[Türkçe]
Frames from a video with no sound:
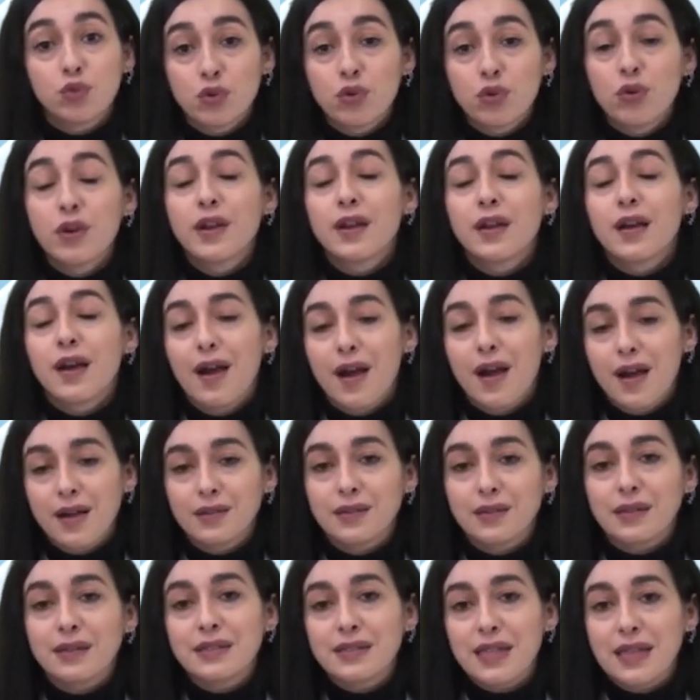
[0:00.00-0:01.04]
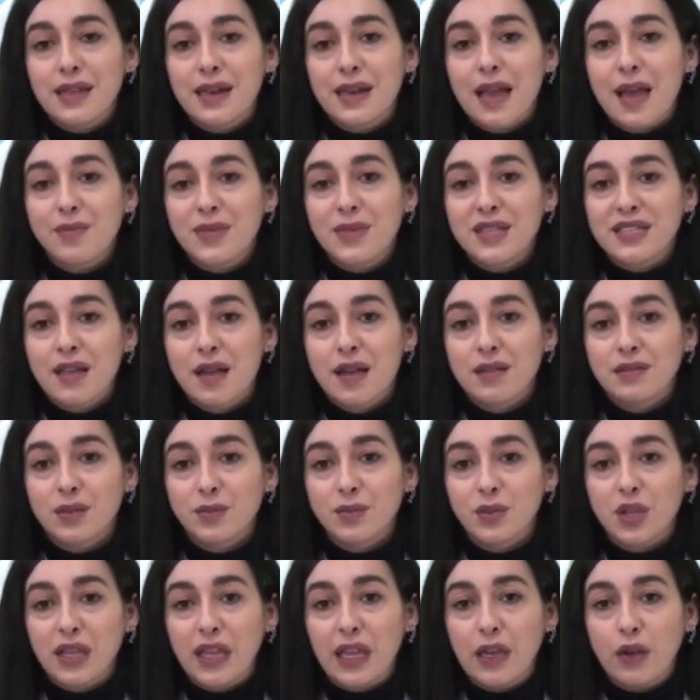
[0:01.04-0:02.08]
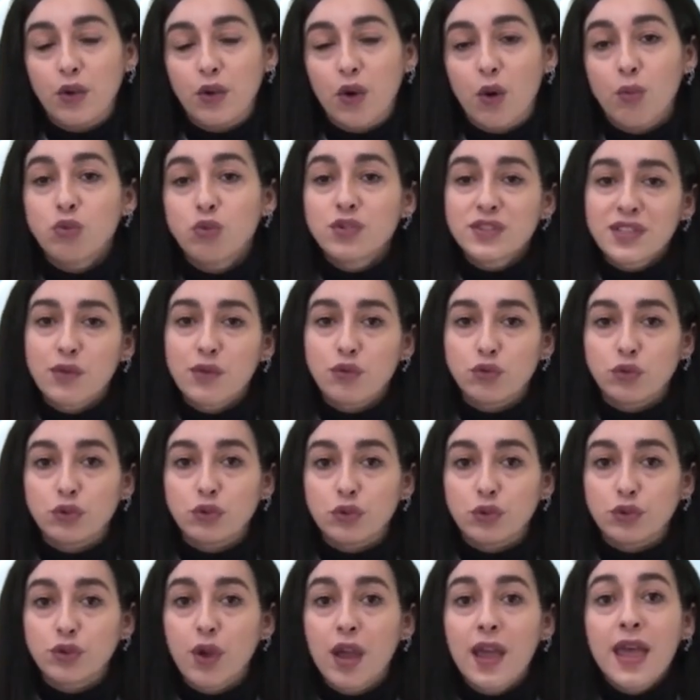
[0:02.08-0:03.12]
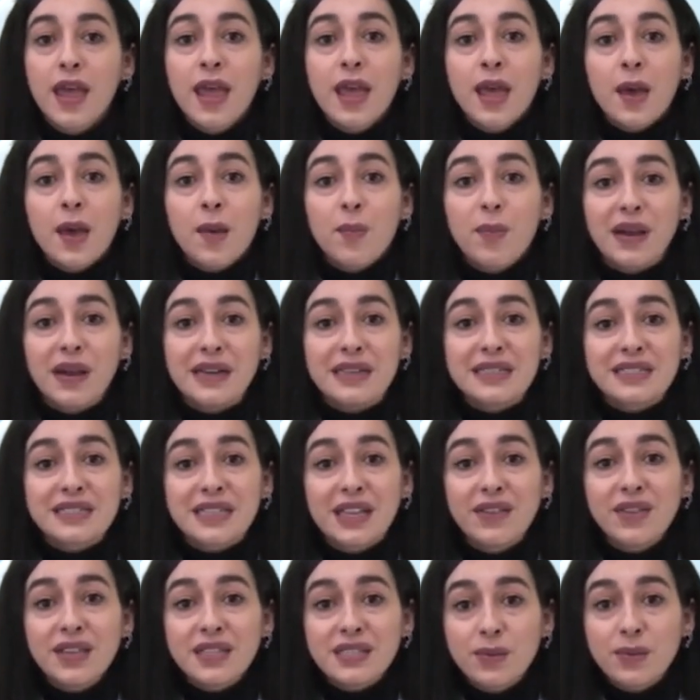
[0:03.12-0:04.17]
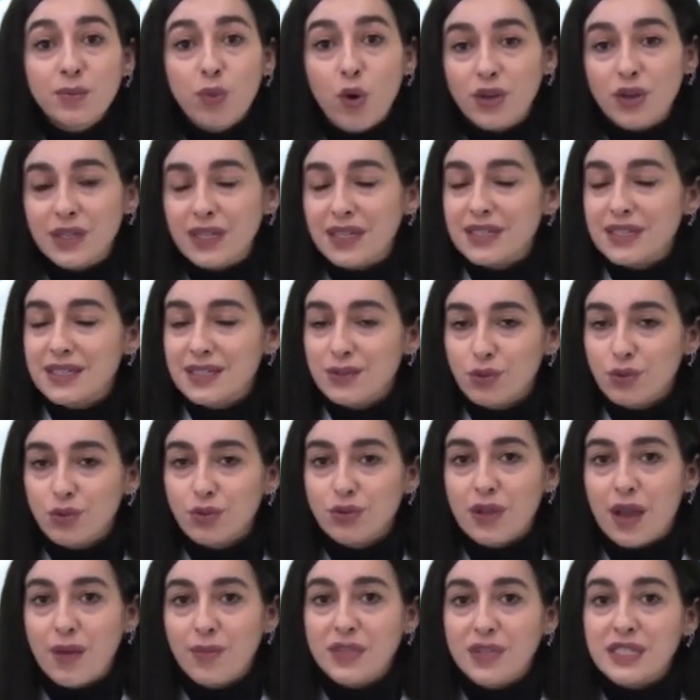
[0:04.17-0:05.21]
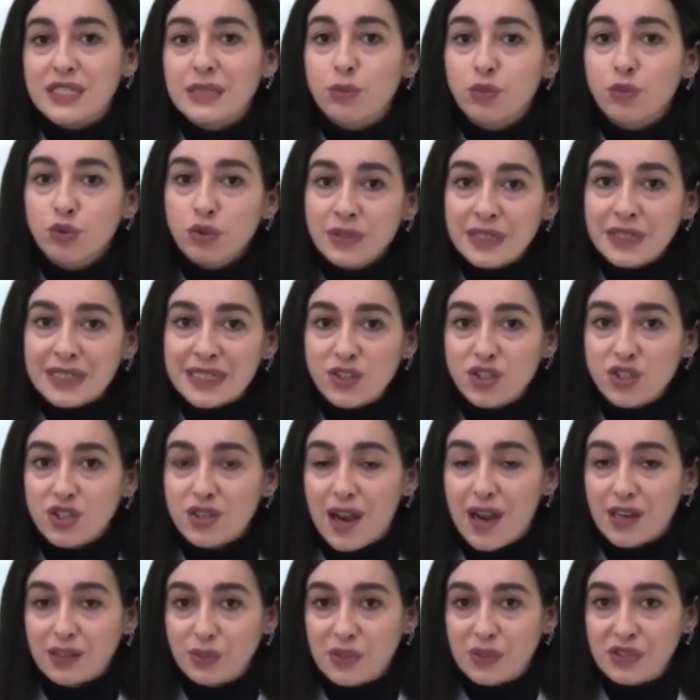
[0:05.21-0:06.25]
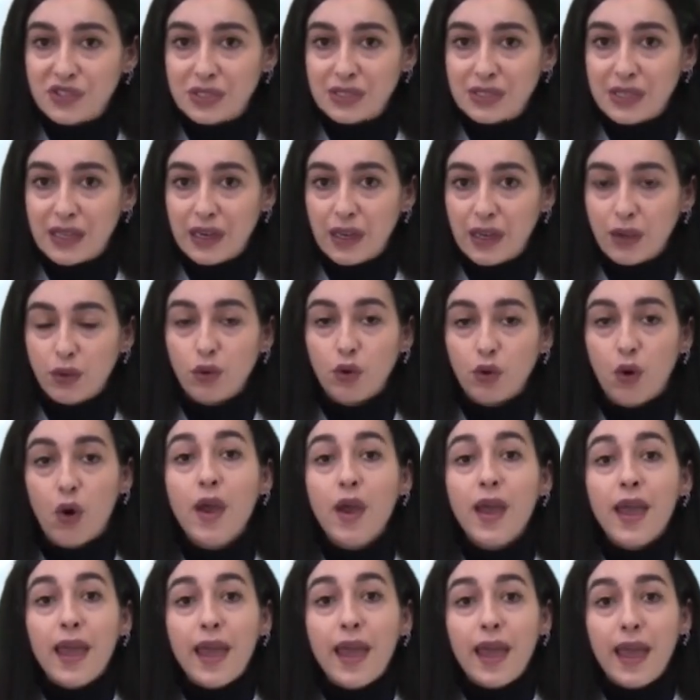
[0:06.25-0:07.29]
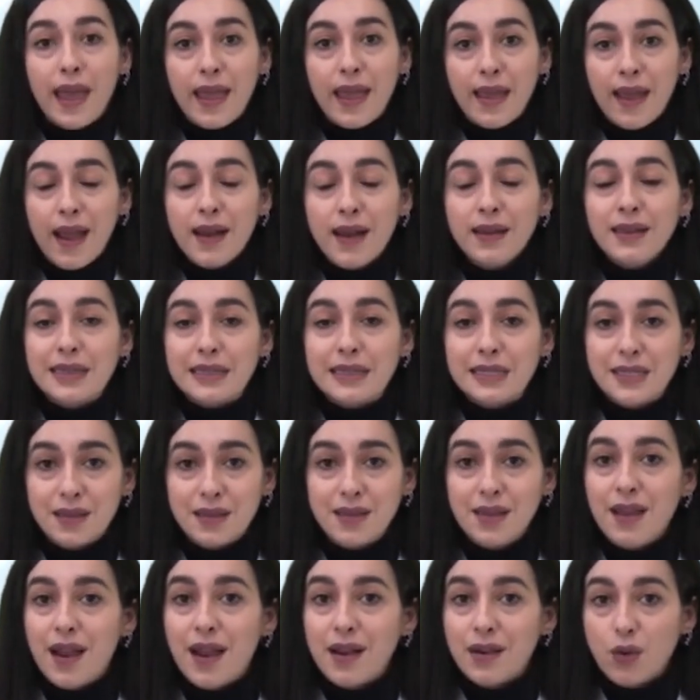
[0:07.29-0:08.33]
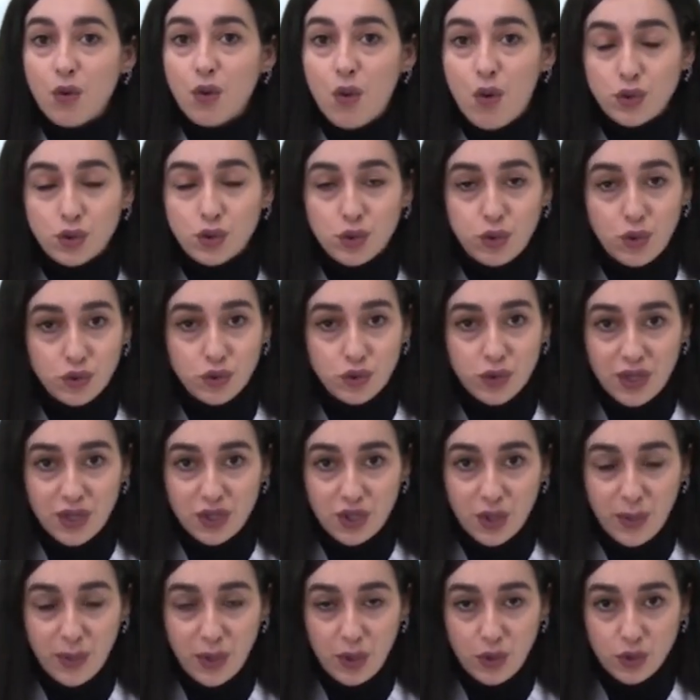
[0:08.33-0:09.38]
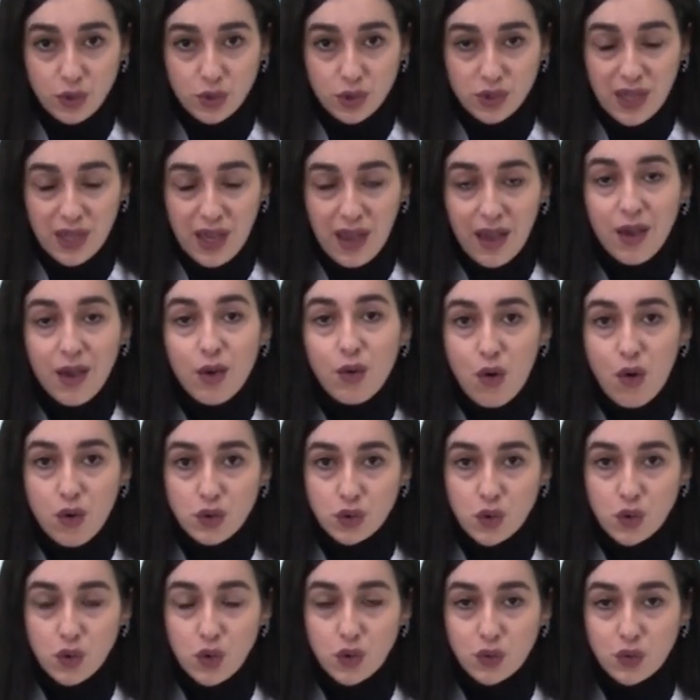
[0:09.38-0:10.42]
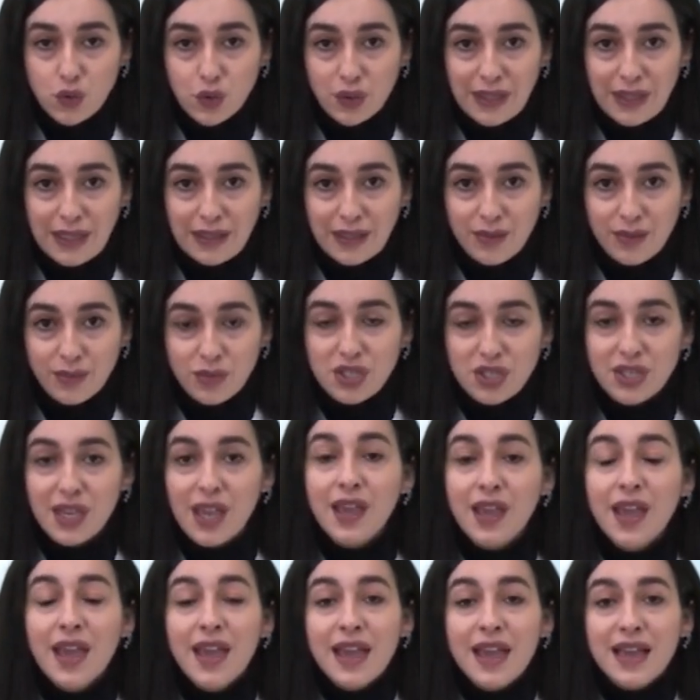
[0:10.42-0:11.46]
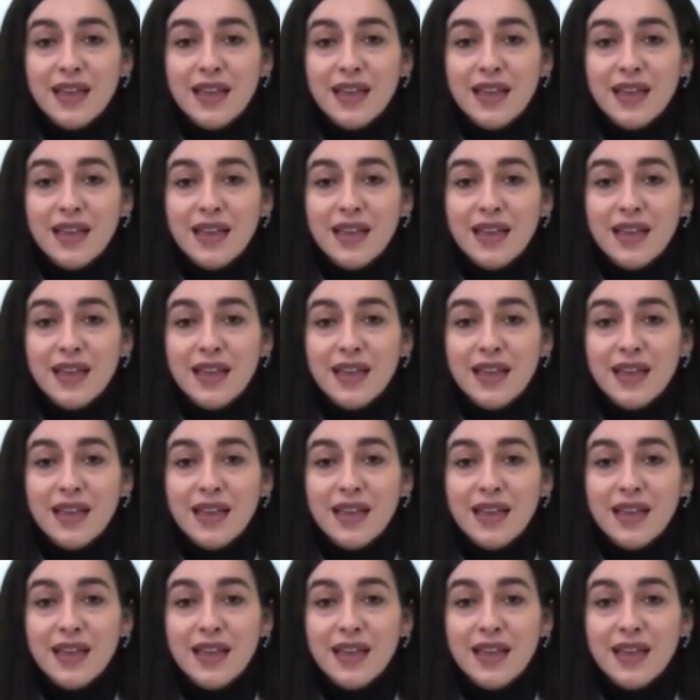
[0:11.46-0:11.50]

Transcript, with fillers: Bu hakların zedelenmesi anlamına geliyor. Bu savunulur. Panislavizm politikasının uygulanması. Bunu nasıl çıkartmanız gerekiyor? Eğer ki istediği yerde konsolosluk açabiliyorsa, konsolosluk dediğimiz şey